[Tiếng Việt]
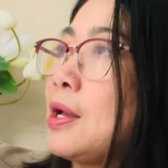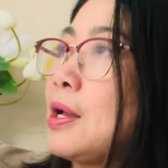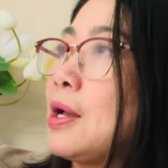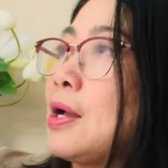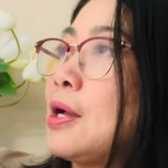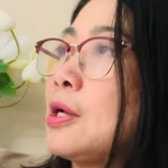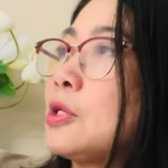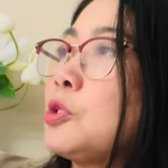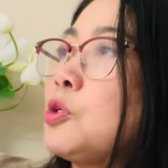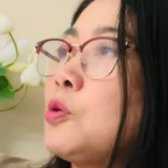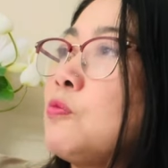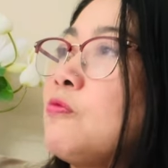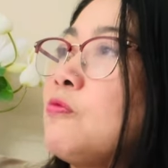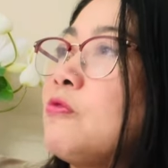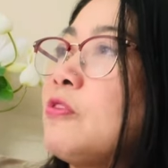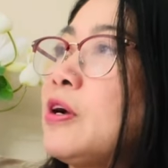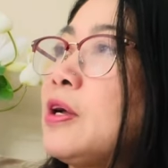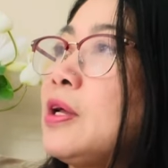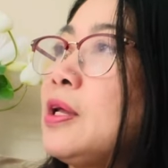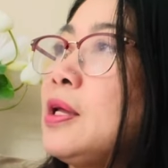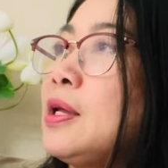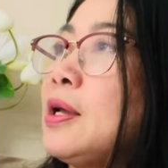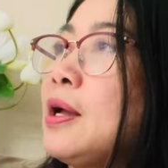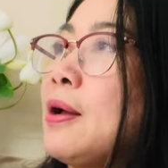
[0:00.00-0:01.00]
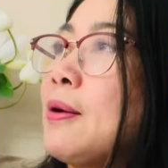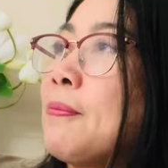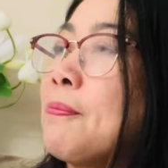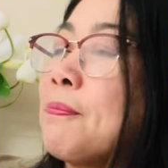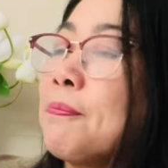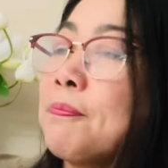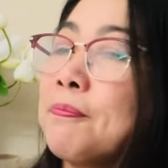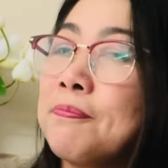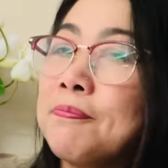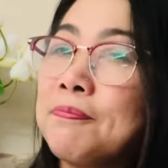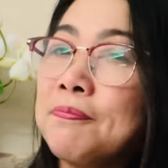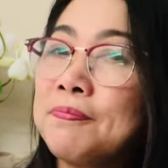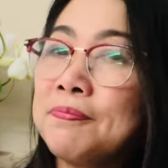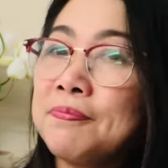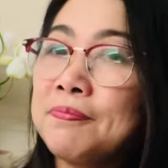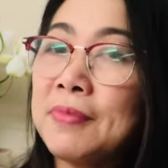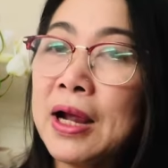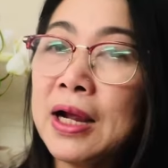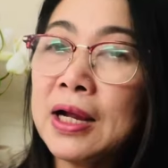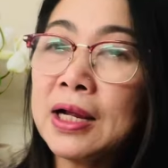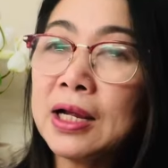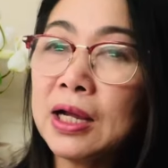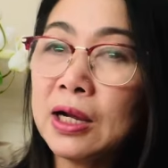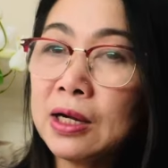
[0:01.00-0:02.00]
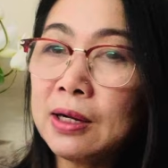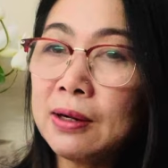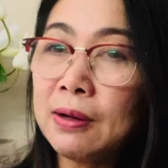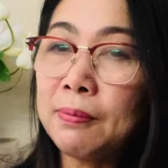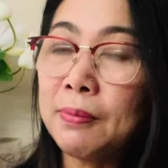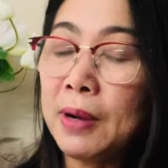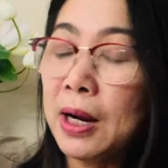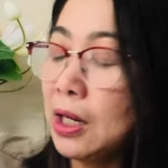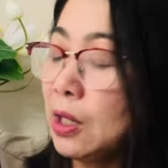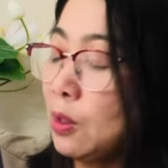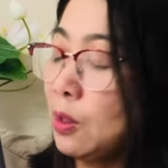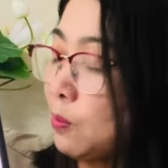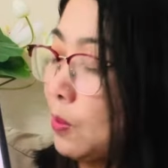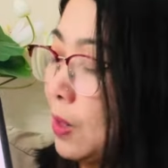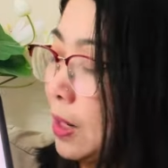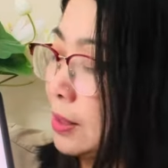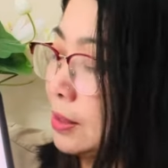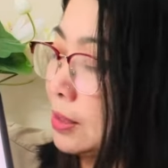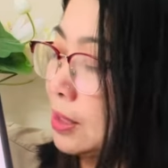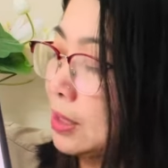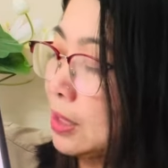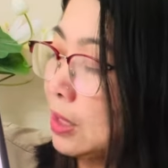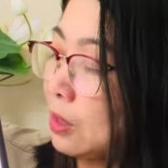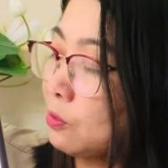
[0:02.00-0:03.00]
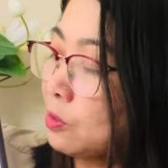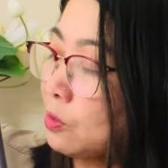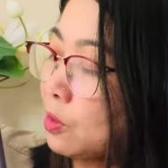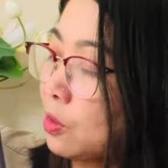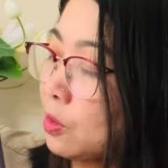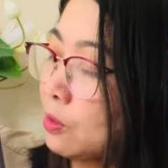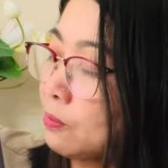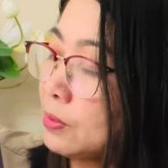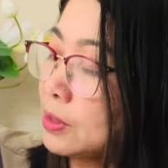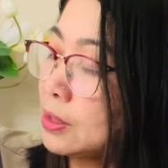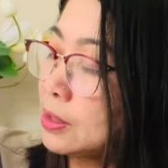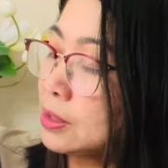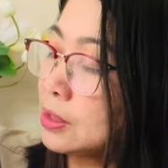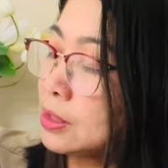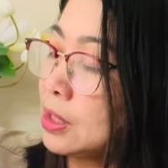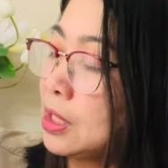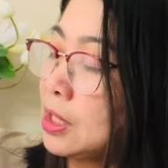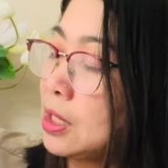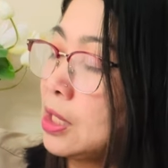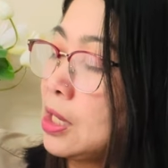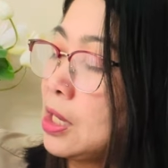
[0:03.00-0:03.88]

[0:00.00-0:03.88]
à, chung với um, bác Ng Mẫn Ngọc Anh thì lâu rồi mình